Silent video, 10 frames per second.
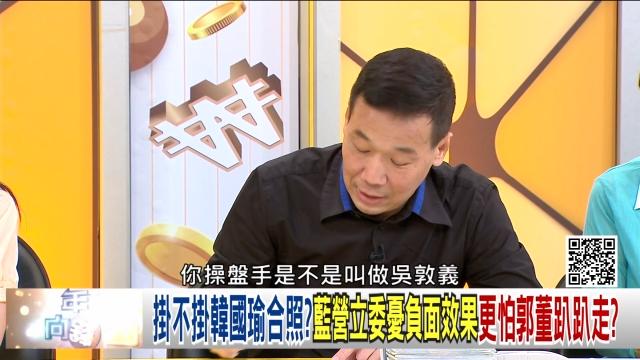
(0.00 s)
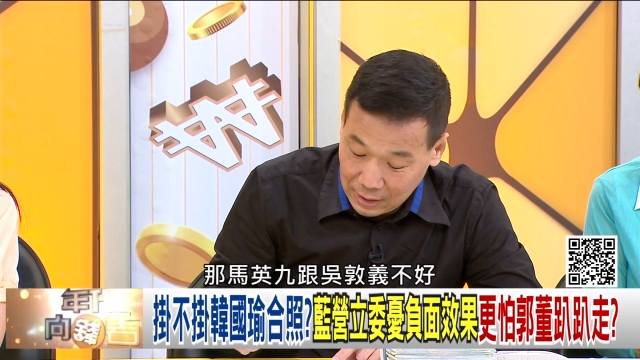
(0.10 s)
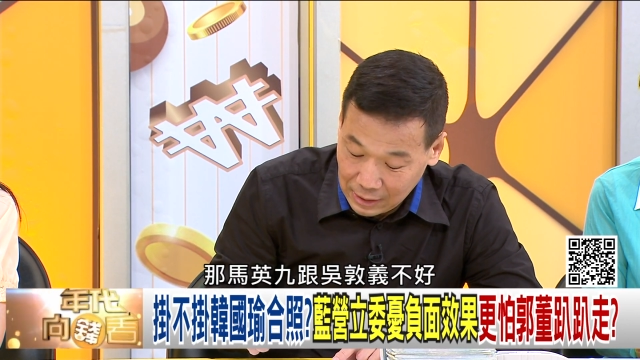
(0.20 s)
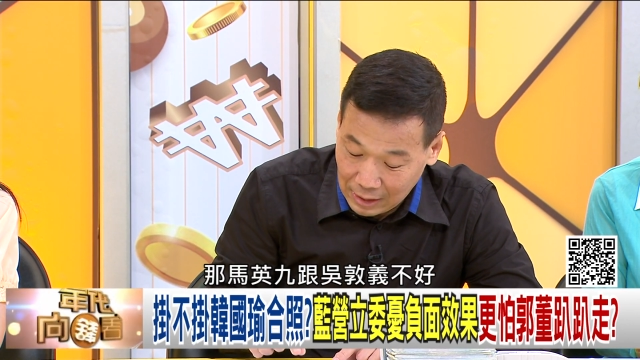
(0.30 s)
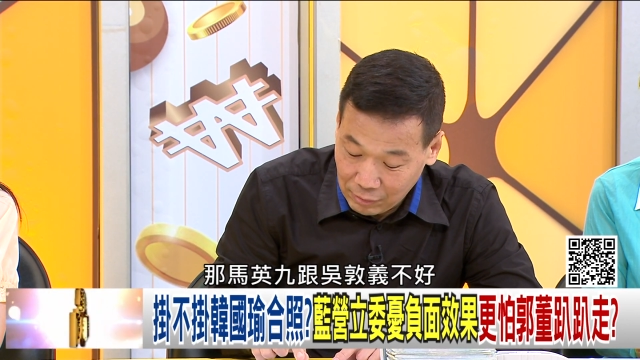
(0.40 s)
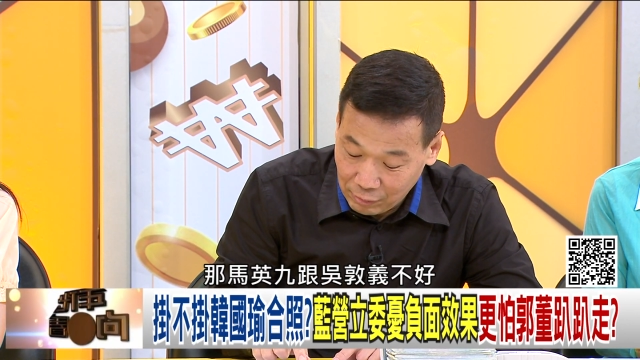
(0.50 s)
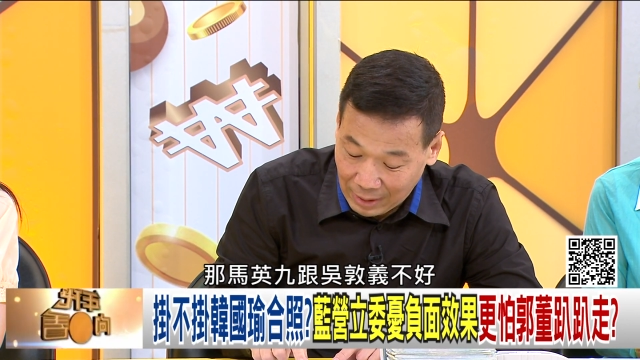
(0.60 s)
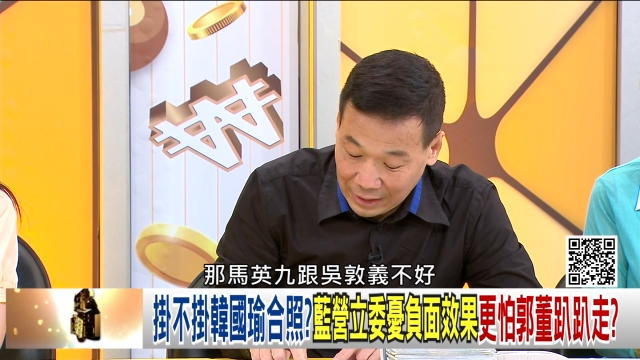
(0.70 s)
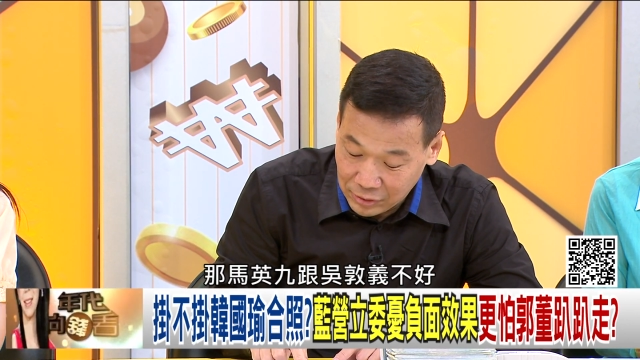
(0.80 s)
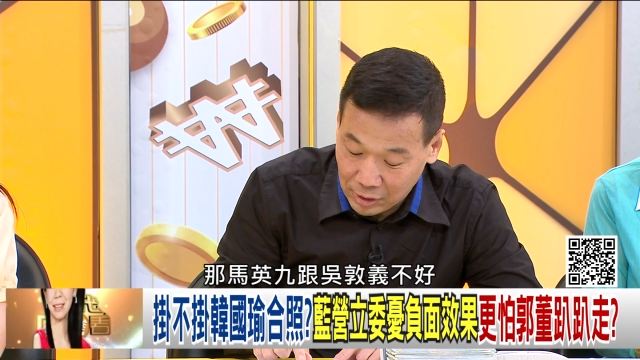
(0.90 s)
嗯。那
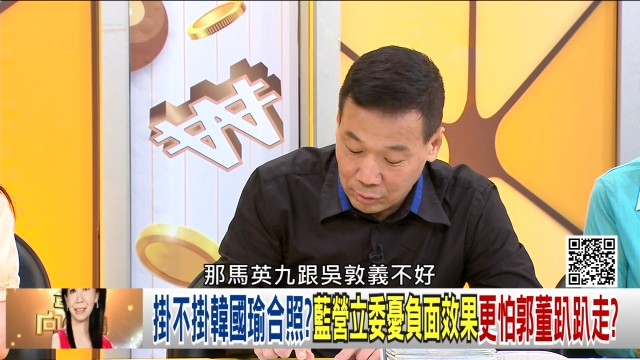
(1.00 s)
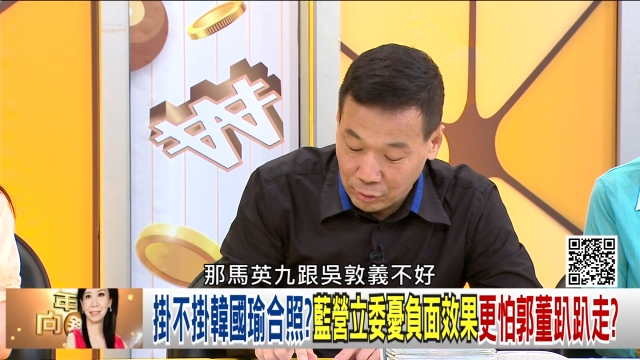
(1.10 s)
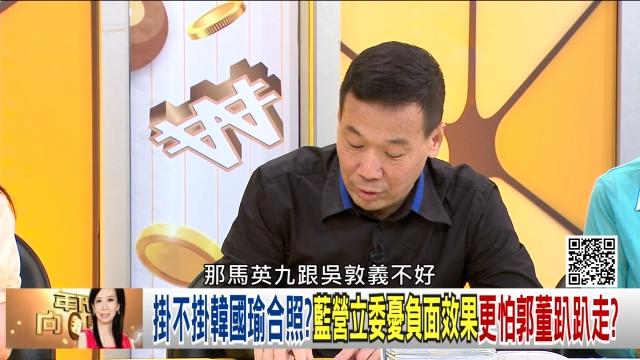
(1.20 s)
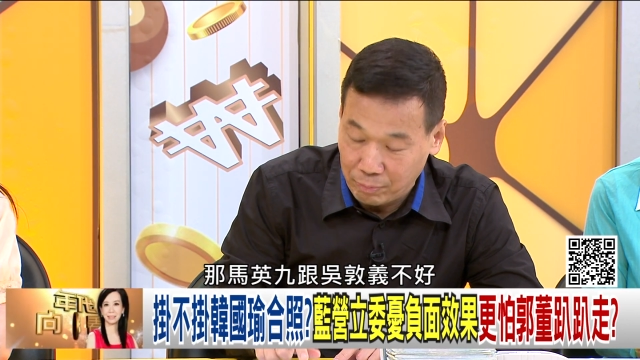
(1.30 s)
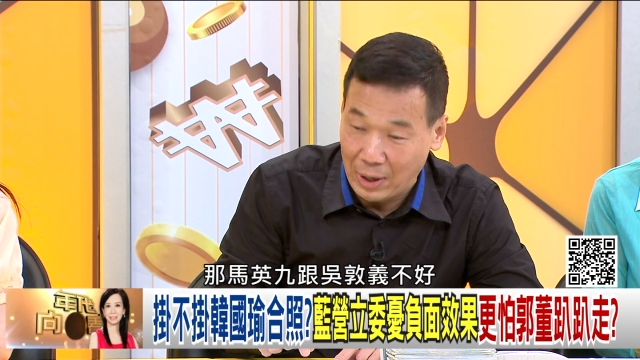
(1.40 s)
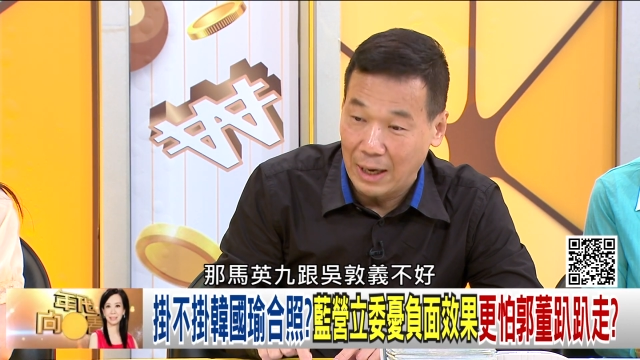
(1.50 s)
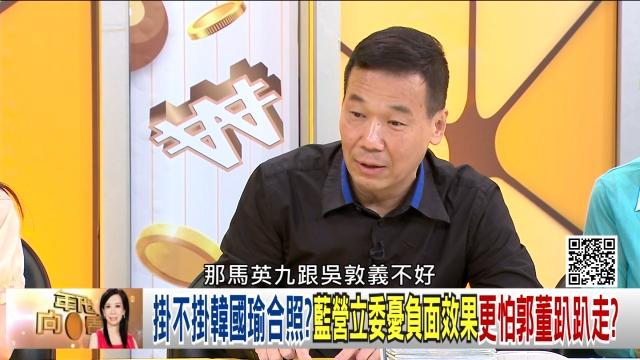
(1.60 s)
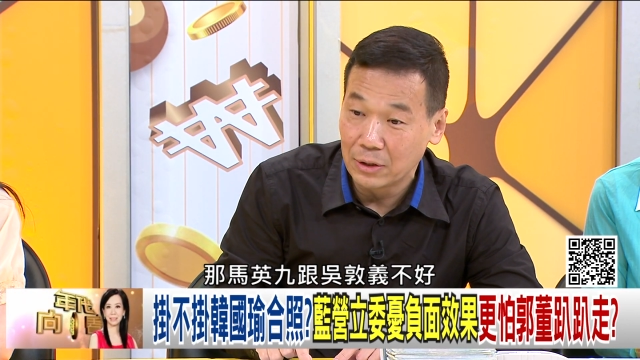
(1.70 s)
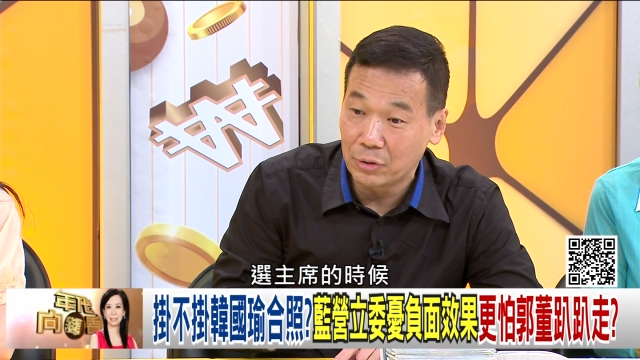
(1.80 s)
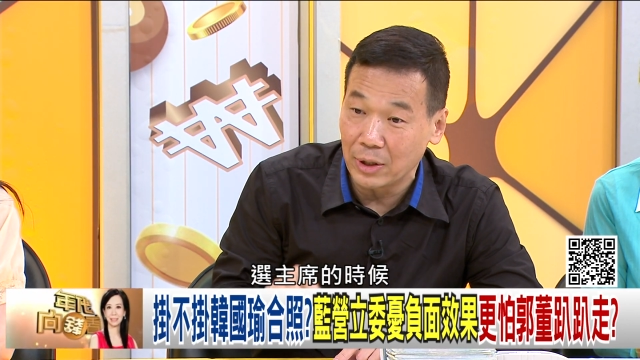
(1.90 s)
马英九跟吴敦义不好
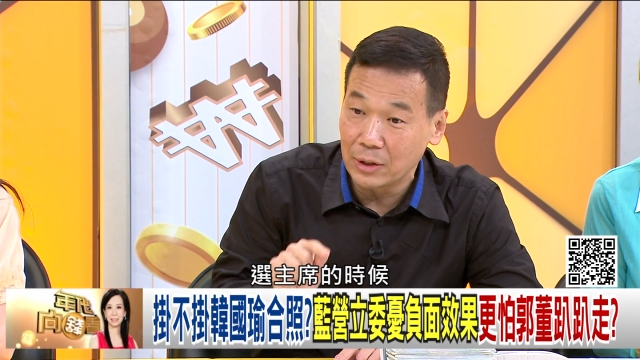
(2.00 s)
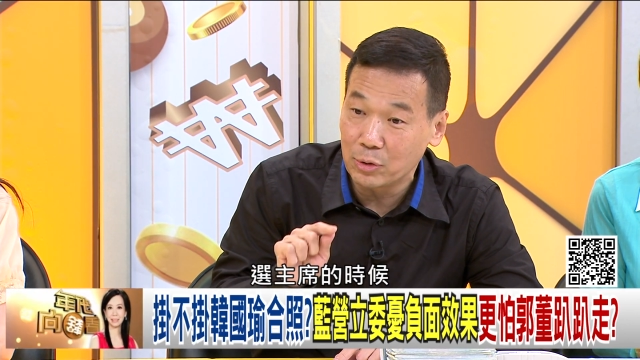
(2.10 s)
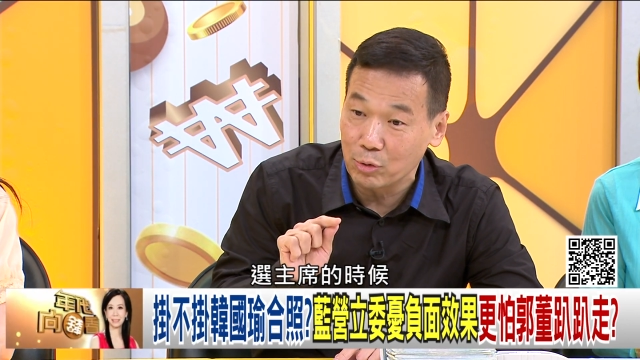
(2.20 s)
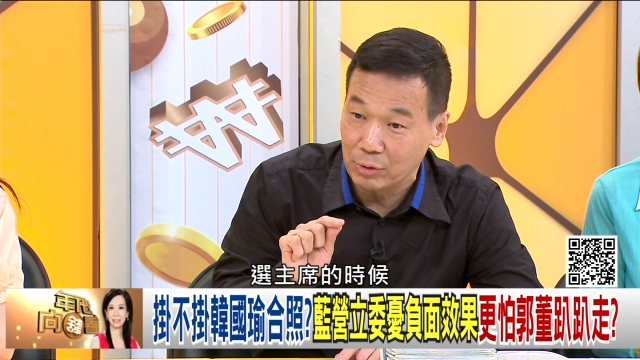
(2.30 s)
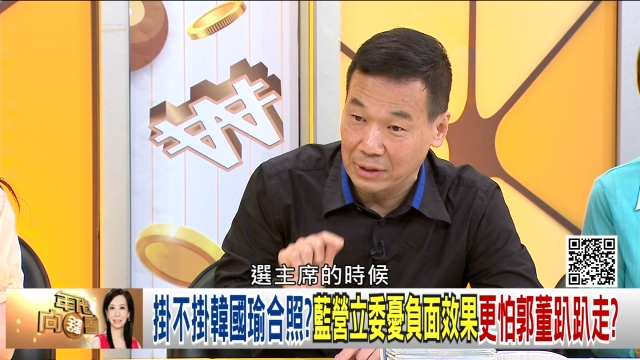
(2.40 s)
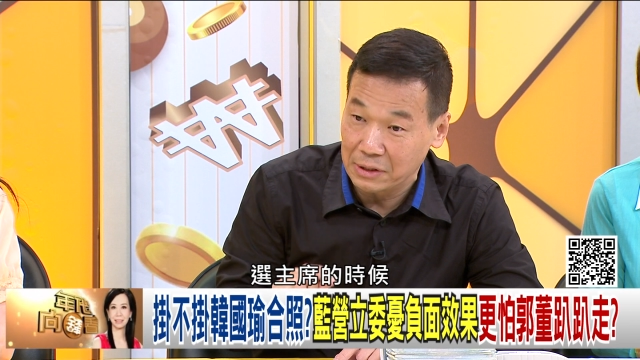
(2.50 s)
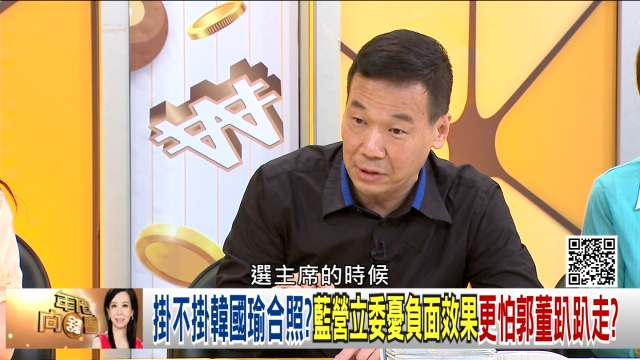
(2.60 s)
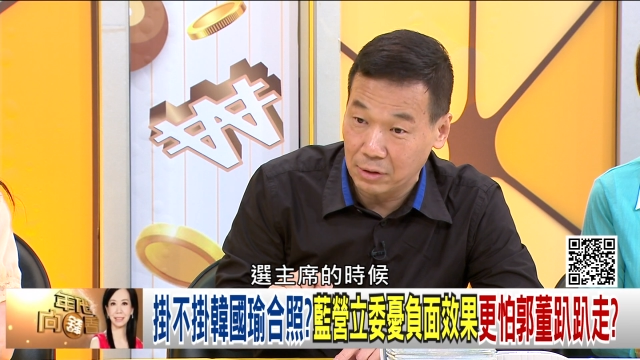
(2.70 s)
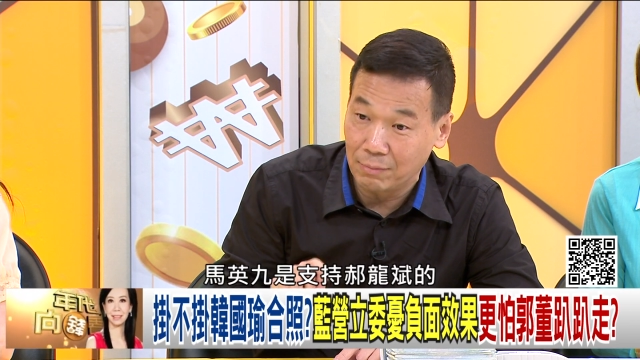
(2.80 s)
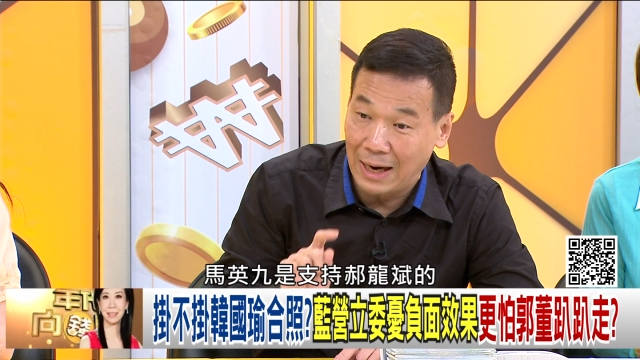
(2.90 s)
选主席的
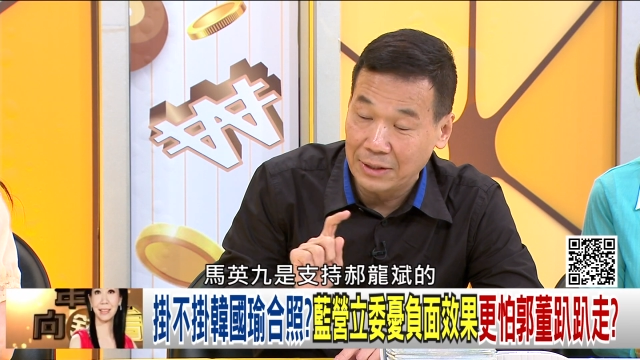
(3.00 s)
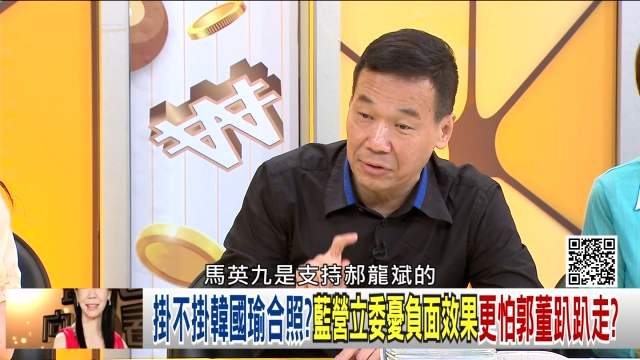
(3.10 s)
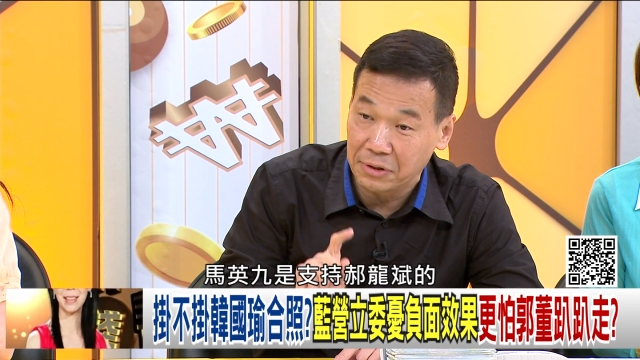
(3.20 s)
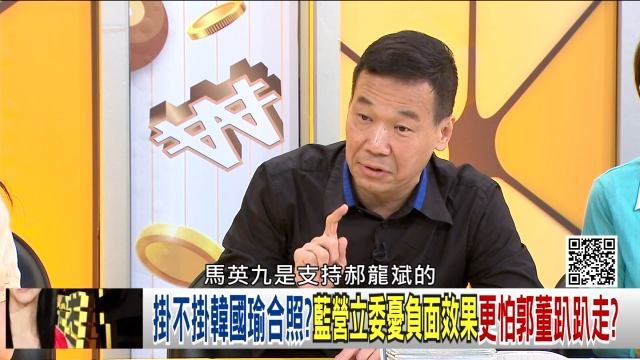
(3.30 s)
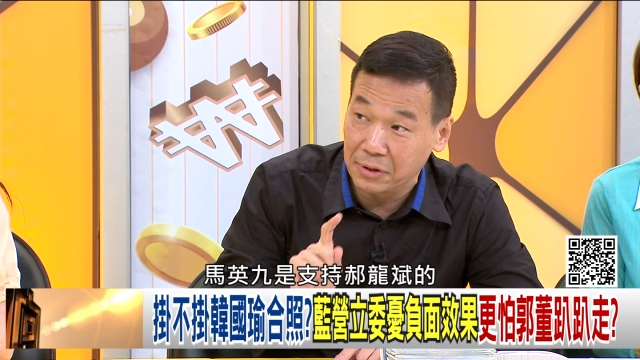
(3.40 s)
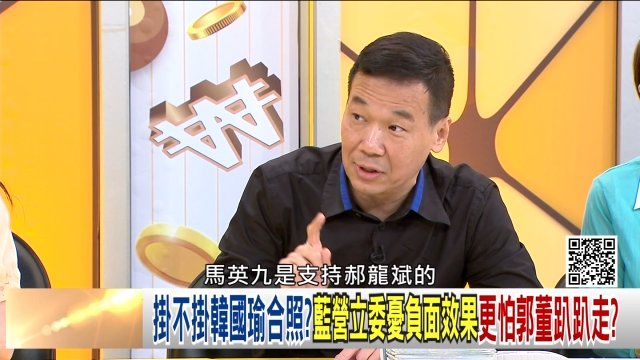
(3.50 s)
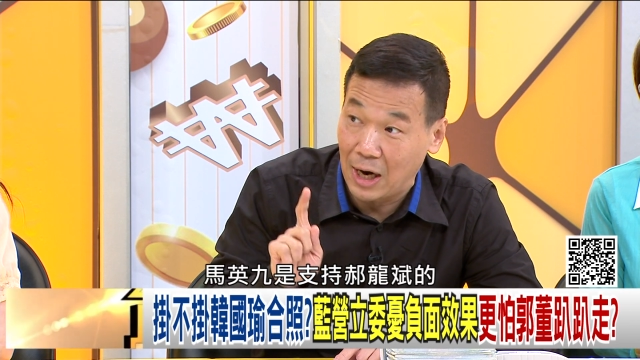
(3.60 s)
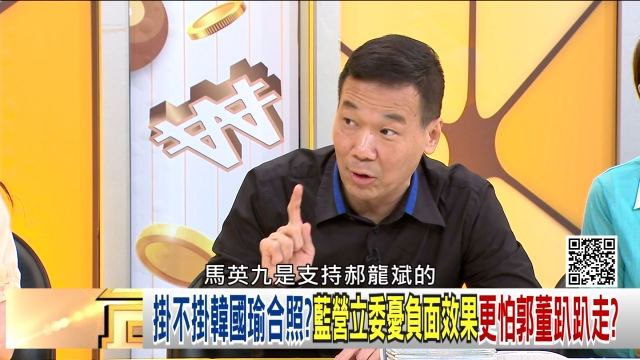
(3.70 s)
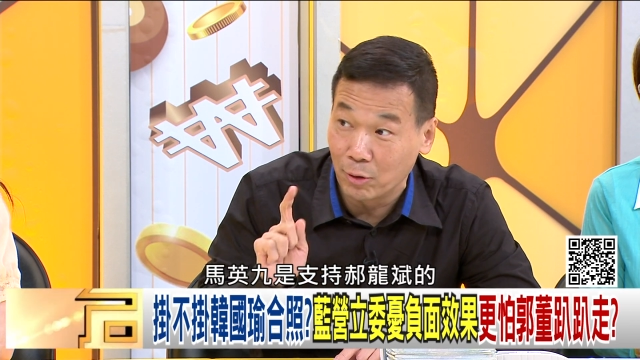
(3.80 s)
时候，马英九是支持郝